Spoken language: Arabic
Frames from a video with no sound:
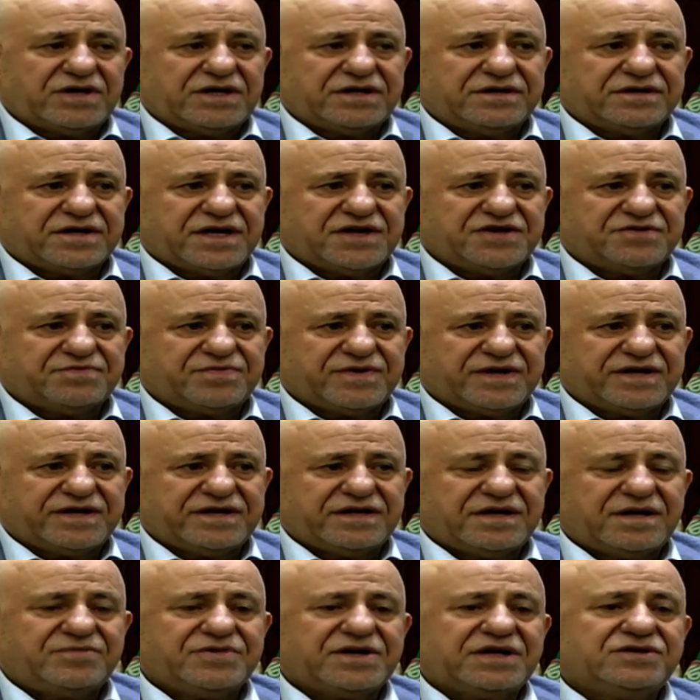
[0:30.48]
اولا الرئيس بري
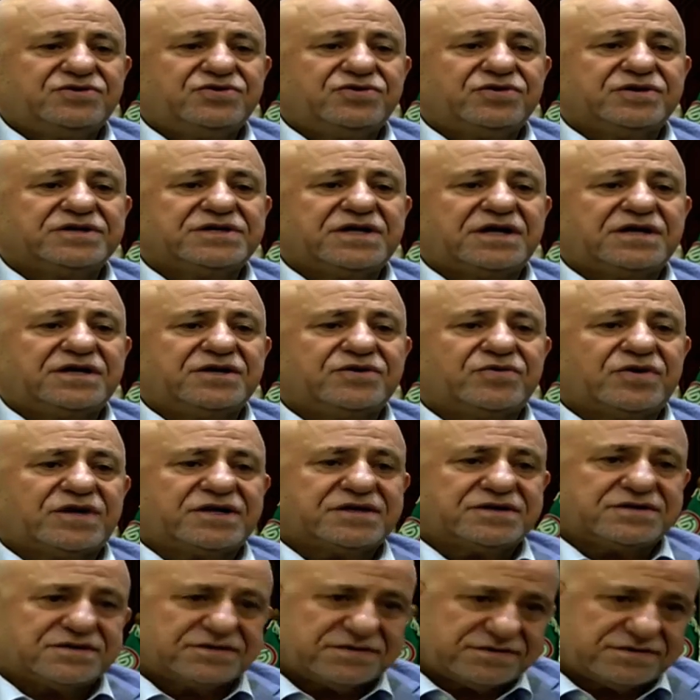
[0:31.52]
لم يدعو الى الحوار